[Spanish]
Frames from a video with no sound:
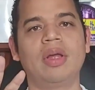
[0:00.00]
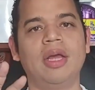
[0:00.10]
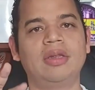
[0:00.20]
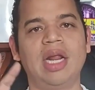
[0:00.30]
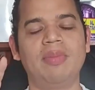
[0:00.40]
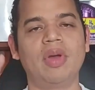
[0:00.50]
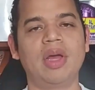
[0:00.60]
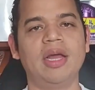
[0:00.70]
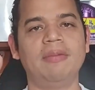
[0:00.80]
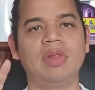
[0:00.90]
extremo
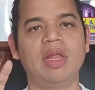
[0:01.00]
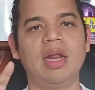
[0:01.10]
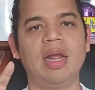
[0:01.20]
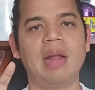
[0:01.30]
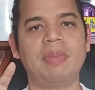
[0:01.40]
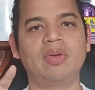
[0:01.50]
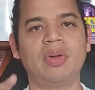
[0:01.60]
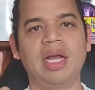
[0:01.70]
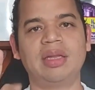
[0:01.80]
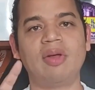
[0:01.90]
que tiene la
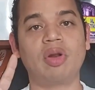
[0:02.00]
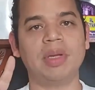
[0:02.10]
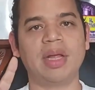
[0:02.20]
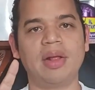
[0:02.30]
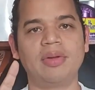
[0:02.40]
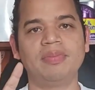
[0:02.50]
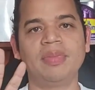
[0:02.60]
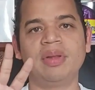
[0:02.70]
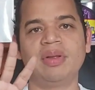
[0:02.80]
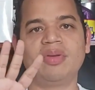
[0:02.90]
persona que está dormitado
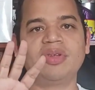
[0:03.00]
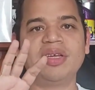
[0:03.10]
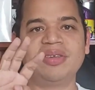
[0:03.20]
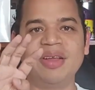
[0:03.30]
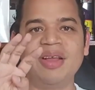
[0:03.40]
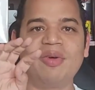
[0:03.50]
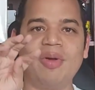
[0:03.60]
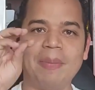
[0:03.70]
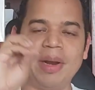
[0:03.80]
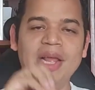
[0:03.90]
Entonces,
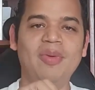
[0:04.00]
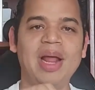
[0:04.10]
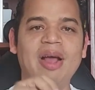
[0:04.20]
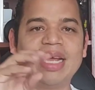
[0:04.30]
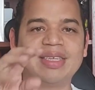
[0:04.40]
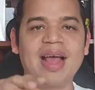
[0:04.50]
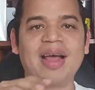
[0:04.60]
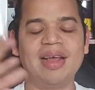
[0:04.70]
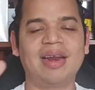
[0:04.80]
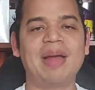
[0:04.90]
con la película, la
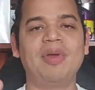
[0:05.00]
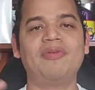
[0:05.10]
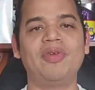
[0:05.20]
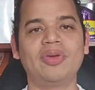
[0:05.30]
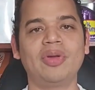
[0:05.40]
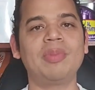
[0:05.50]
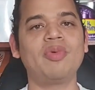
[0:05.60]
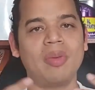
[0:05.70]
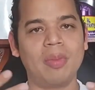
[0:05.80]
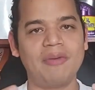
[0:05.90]
saga de Rápido y Furioso, es
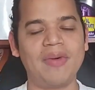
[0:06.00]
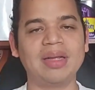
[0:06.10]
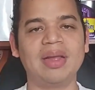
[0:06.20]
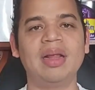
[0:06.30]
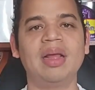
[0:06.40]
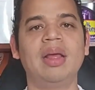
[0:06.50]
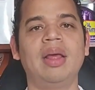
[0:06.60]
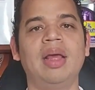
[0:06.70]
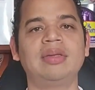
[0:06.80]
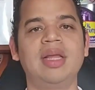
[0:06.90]
mucho más fácil
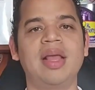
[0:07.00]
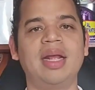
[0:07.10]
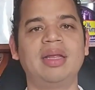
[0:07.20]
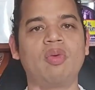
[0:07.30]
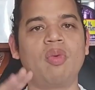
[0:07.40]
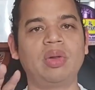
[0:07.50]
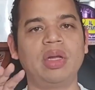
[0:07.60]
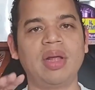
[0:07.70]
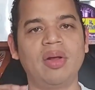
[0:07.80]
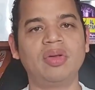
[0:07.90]
enseñar estos
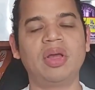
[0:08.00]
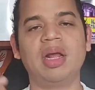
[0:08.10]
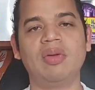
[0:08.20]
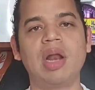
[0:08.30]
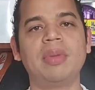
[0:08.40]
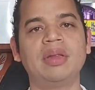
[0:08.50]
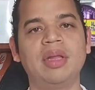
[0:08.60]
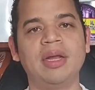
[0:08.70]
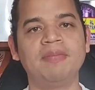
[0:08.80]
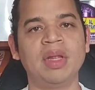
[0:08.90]
cuatro estados que
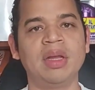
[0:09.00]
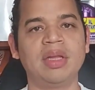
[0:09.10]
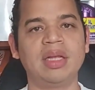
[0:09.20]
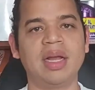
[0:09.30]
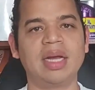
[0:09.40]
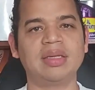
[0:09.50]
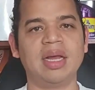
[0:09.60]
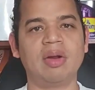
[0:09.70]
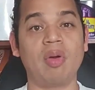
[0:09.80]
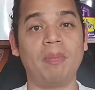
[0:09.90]
normalmente tienden a
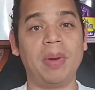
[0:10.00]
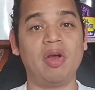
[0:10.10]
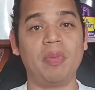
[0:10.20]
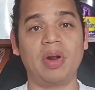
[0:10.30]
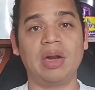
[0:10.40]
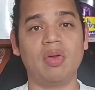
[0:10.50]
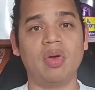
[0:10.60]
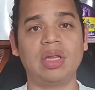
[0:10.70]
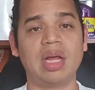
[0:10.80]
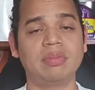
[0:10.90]
ser complejos porque
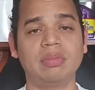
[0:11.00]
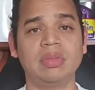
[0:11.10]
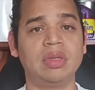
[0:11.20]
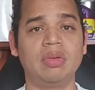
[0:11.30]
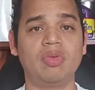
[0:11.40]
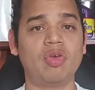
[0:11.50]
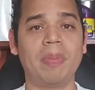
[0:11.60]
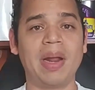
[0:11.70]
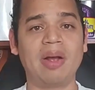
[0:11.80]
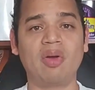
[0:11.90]
no, están, no
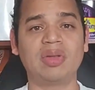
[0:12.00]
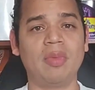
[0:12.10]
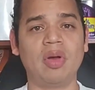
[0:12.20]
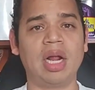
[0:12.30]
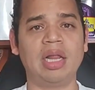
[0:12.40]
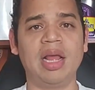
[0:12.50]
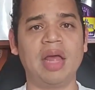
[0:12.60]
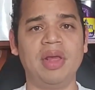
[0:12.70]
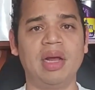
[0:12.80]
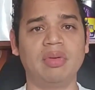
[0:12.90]
son palabras que usamos en el
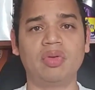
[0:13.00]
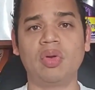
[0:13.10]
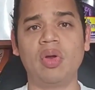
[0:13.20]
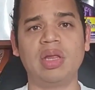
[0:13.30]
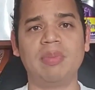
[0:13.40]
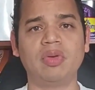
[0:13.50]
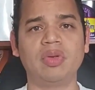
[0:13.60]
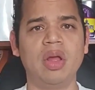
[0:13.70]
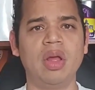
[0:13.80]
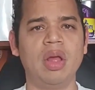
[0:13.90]
día a día. Nosotros no
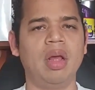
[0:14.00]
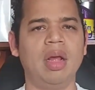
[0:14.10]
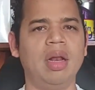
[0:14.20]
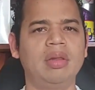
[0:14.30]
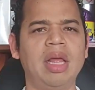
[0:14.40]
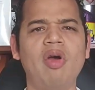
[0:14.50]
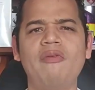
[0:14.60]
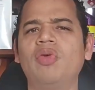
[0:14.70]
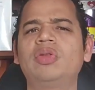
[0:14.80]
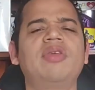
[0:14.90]
decimos, eh, tengo
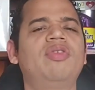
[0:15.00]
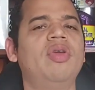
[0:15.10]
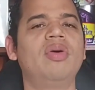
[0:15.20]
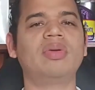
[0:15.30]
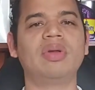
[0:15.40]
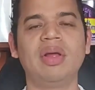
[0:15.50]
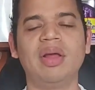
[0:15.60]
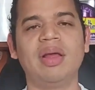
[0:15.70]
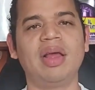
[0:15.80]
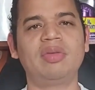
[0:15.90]
frustración,
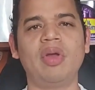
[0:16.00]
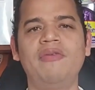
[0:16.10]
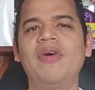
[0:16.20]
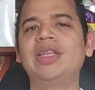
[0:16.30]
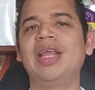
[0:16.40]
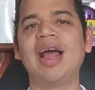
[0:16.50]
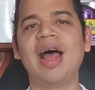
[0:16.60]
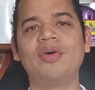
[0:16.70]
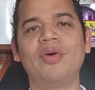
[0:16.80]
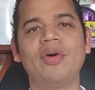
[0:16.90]
estoy
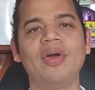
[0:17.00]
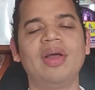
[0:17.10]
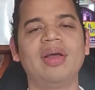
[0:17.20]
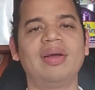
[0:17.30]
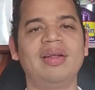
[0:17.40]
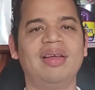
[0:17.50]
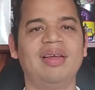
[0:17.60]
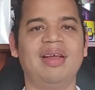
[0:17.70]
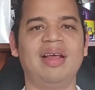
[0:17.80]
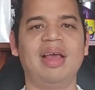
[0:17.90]
fatigado,
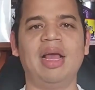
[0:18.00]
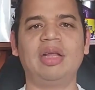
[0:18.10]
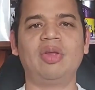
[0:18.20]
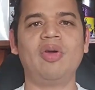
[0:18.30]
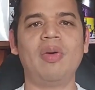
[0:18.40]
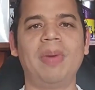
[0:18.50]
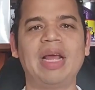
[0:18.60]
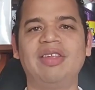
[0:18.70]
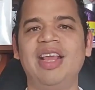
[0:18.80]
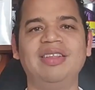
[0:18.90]
eh, estoy
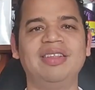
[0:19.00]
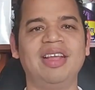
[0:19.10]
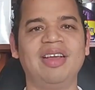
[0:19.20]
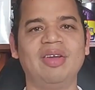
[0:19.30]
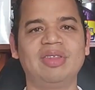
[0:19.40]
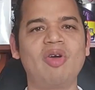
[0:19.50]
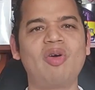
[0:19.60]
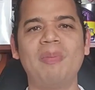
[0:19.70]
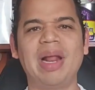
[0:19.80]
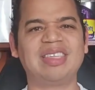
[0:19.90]
complaciente, o
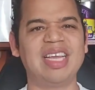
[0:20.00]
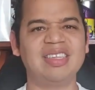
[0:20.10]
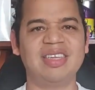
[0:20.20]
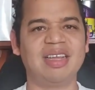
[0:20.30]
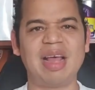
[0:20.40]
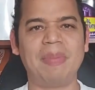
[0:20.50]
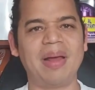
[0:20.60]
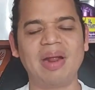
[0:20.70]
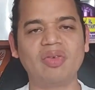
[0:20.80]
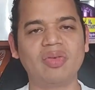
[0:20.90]
tengo complacencia. Esas
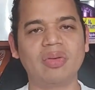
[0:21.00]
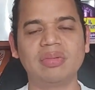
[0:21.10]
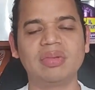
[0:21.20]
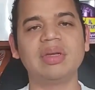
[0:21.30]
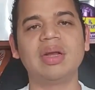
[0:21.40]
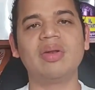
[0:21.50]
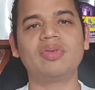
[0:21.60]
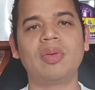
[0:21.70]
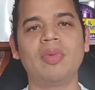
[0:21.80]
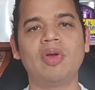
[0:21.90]
palabras no son
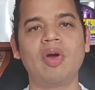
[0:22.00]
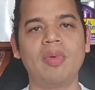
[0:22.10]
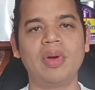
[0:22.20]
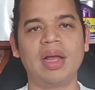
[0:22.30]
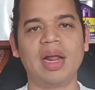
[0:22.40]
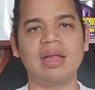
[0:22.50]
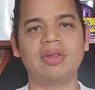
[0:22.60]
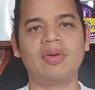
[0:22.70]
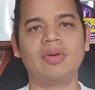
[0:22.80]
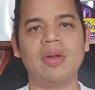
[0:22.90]
no son muy comunes en el
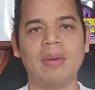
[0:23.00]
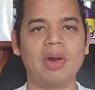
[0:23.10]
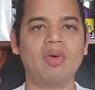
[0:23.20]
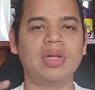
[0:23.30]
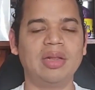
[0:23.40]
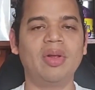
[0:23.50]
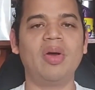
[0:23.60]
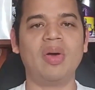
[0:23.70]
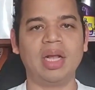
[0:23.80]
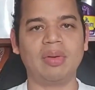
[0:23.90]
éxito. Pero
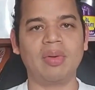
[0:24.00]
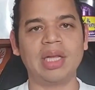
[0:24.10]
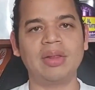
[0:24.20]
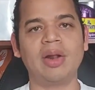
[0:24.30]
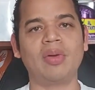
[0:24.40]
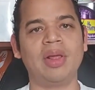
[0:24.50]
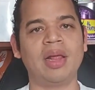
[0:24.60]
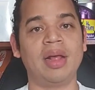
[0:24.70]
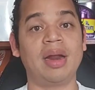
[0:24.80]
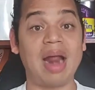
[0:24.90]
usándolo eh, con esta
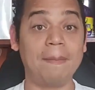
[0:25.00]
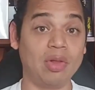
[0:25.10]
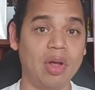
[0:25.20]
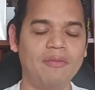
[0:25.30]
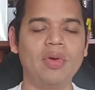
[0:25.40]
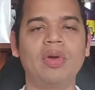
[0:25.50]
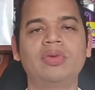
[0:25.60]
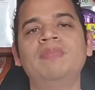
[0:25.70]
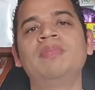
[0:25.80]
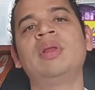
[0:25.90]
analogía de rápido y
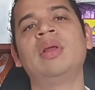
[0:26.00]
furioso,